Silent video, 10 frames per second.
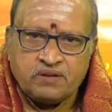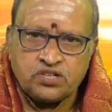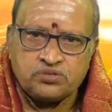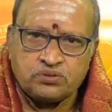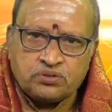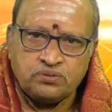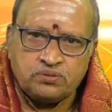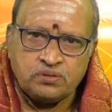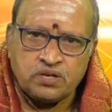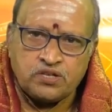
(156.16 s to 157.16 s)
మన చుట్టూ
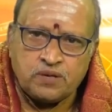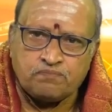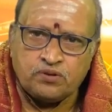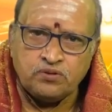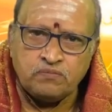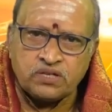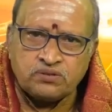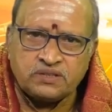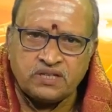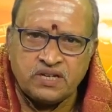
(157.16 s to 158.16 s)
ఎప్పుడూ
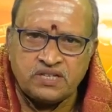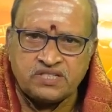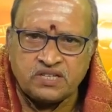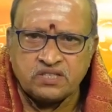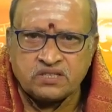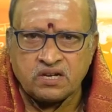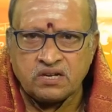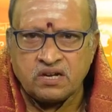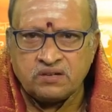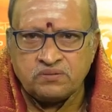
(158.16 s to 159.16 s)
మనకు తెలియని శక్తి
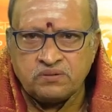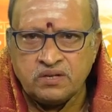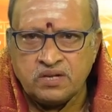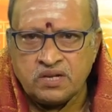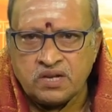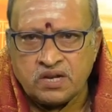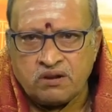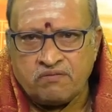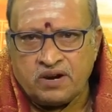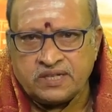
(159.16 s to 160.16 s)
తరంగాలు
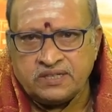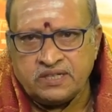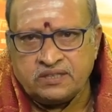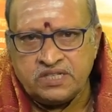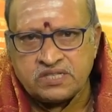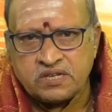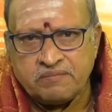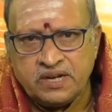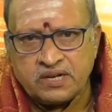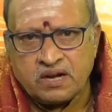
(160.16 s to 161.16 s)
వాటి
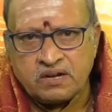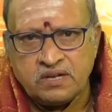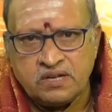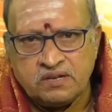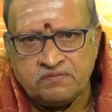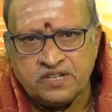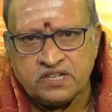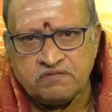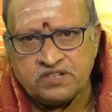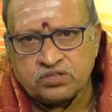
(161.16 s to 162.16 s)
నిర్దిష్టమైన
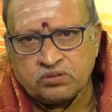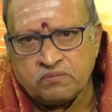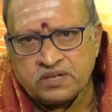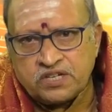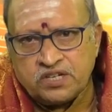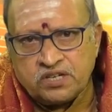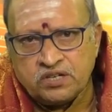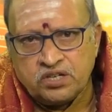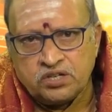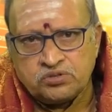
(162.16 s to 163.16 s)
ఫ్రీక్వెన్స్తో మనల్ని
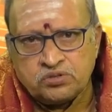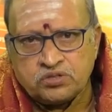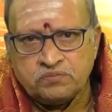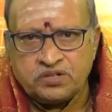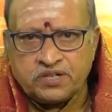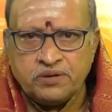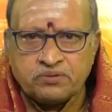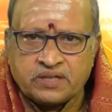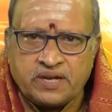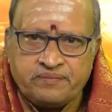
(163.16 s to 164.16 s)
చుట్టుముట్టే
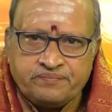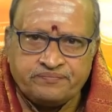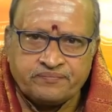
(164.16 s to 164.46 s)
ఉంటాయి